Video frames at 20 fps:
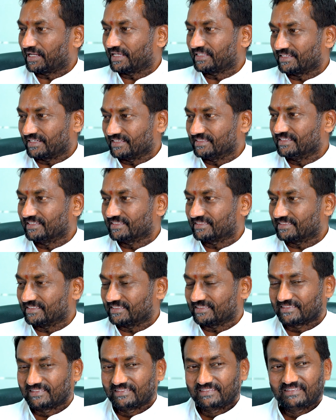ప్రయత్నం
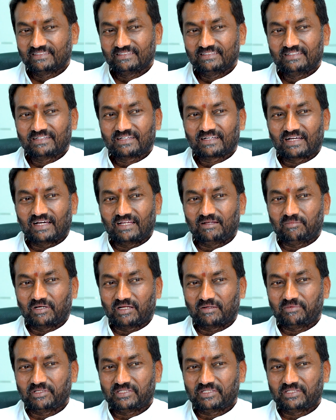చేసినాను కానీ మనం